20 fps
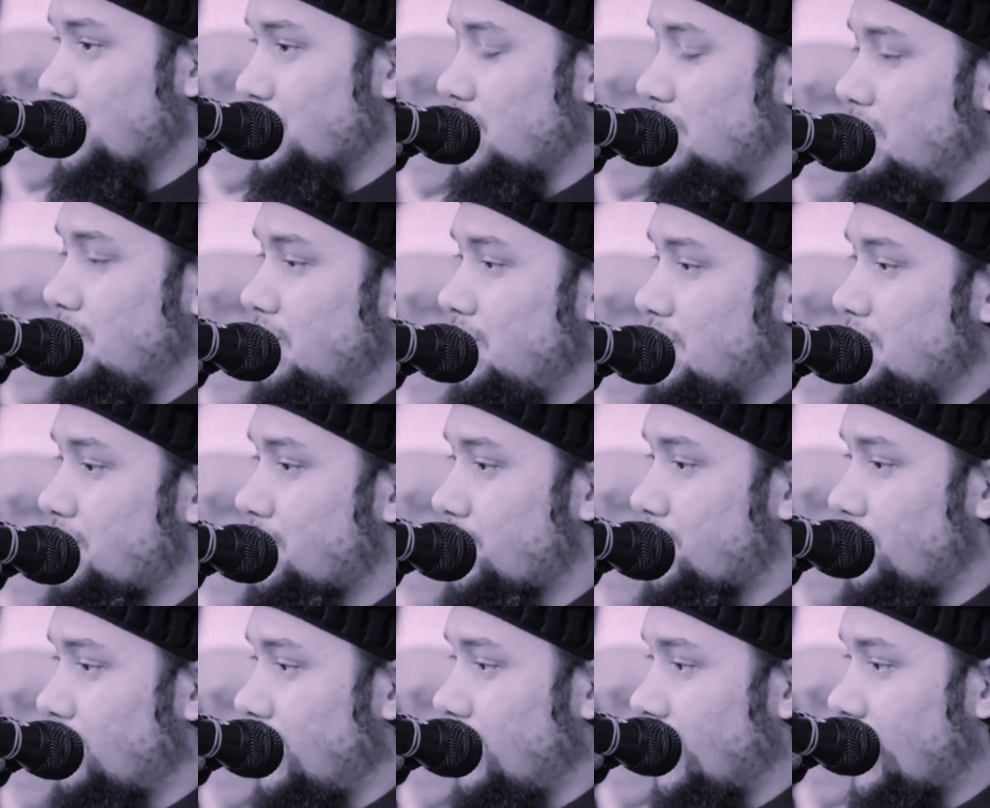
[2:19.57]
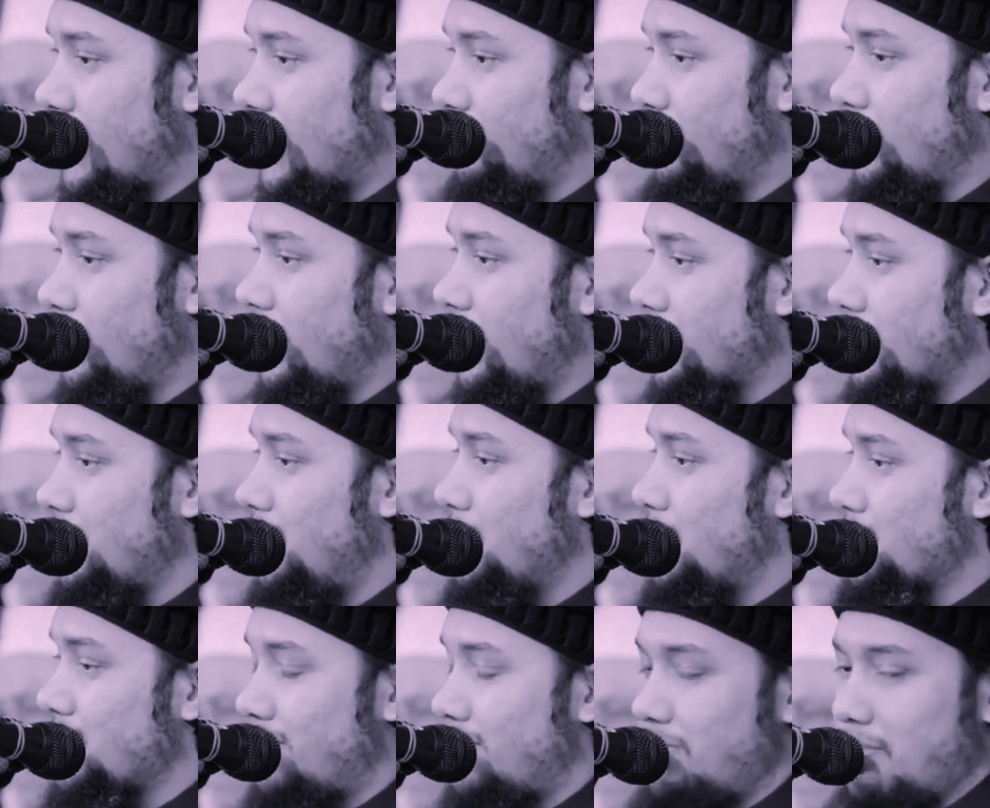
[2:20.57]
সমস্ত নেক আমলের একটা
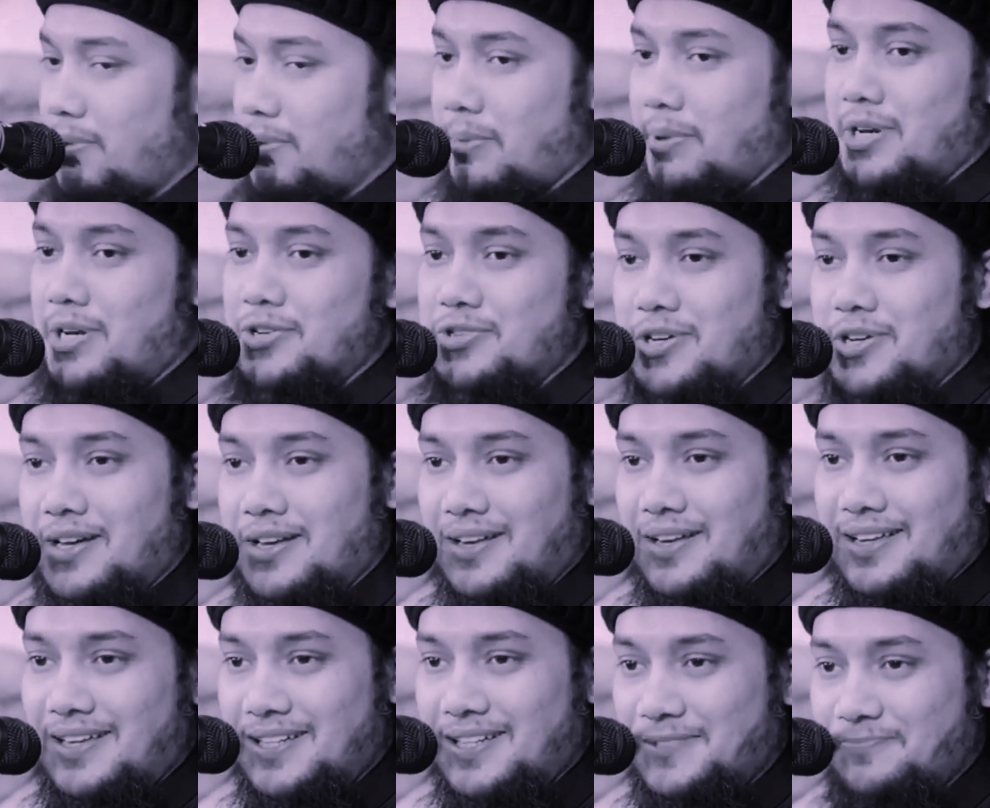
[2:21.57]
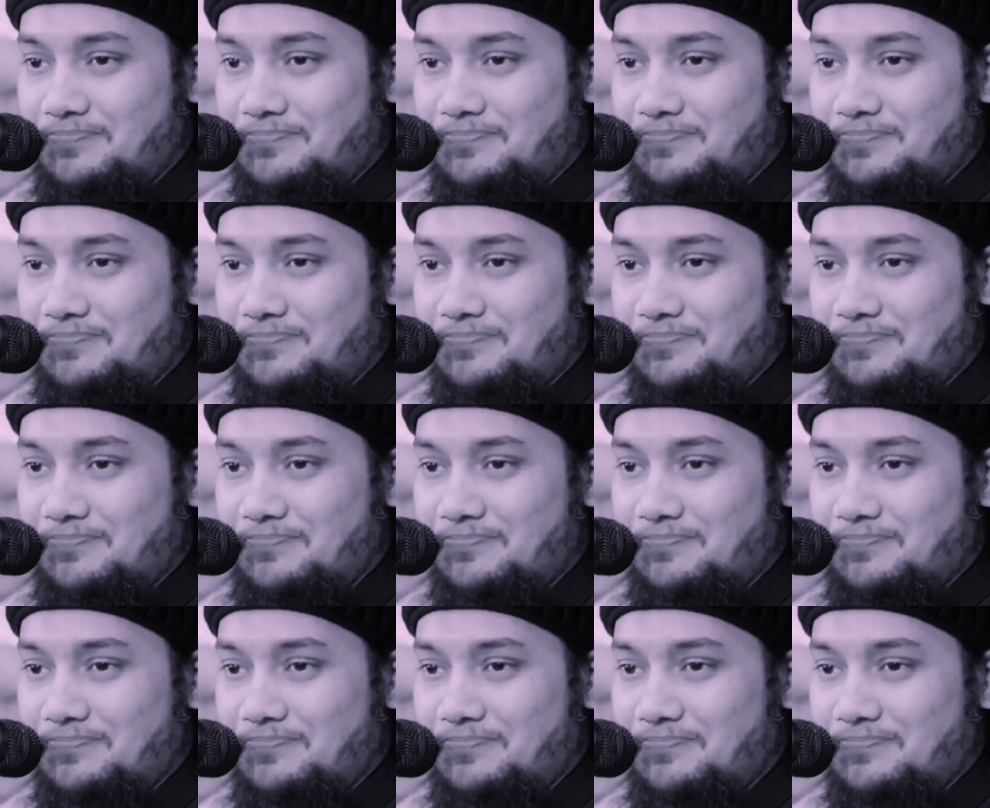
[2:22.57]
অংশ আপনি পাবেন ইনশাআল্লাহ